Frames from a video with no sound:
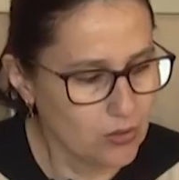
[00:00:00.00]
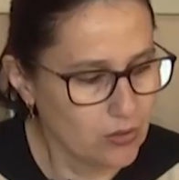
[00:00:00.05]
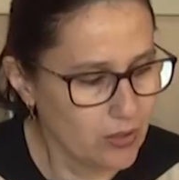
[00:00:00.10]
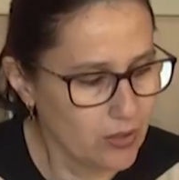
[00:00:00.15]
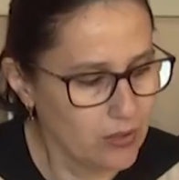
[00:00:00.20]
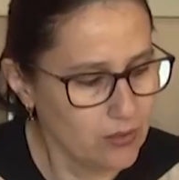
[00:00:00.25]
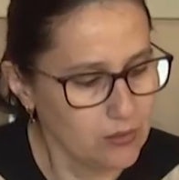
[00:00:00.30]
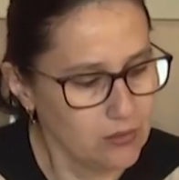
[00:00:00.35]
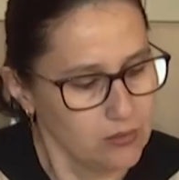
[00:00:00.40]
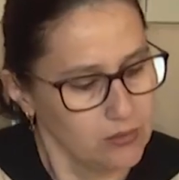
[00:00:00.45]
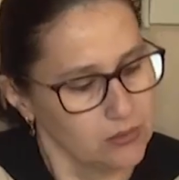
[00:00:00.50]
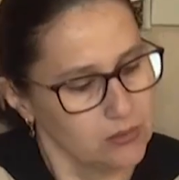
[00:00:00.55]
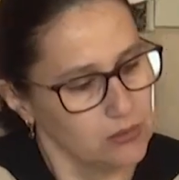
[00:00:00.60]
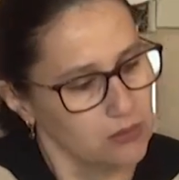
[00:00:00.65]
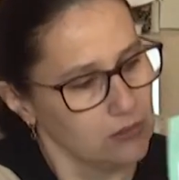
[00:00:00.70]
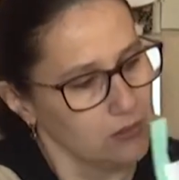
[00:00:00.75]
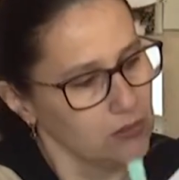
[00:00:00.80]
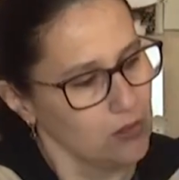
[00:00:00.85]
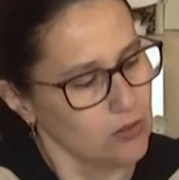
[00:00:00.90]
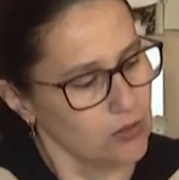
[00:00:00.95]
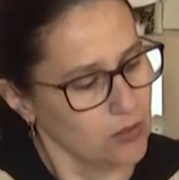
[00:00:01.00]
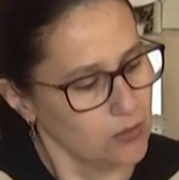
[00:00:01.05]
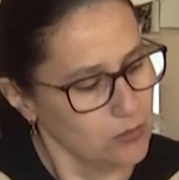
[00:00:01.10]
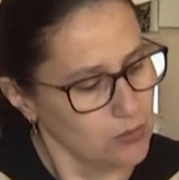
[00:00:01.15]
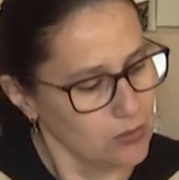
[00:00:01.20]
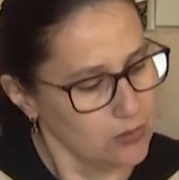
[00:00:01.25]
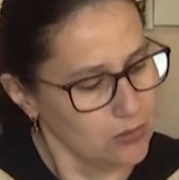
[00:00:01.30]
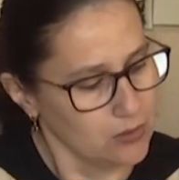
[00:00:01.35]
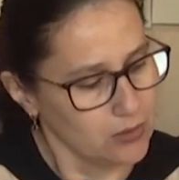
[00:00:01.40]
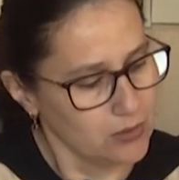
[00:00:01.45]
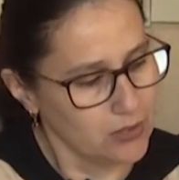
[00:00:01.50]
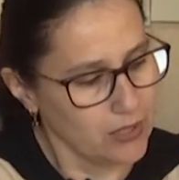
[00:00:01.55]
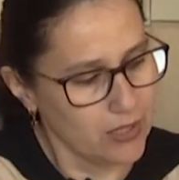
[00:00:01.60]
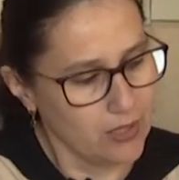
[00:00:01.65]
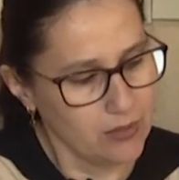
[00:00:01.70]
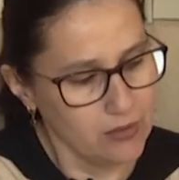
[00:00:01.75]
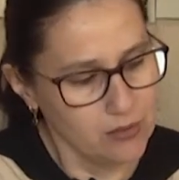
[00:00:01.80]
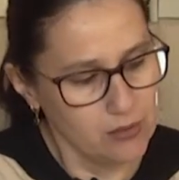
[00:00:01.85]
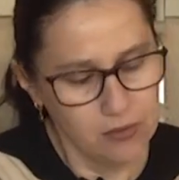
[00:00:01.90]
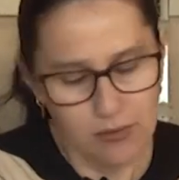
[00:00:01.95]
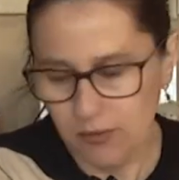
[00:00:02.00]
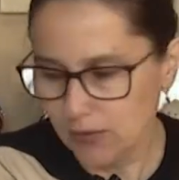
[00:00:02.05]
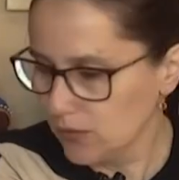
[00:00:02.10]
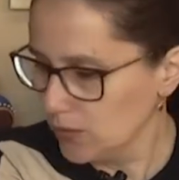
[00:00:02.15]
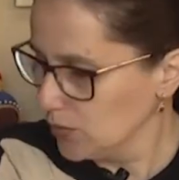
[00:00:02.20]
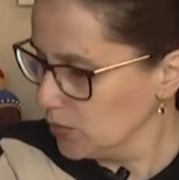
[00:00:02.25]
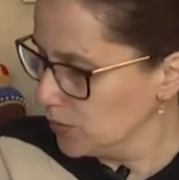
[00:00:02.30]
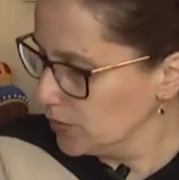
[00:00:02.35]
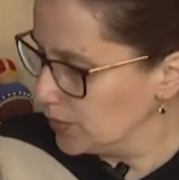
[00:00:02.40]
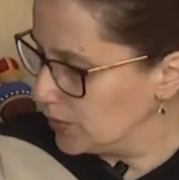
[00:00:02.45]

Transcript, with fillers: Agora nós vamos colocar o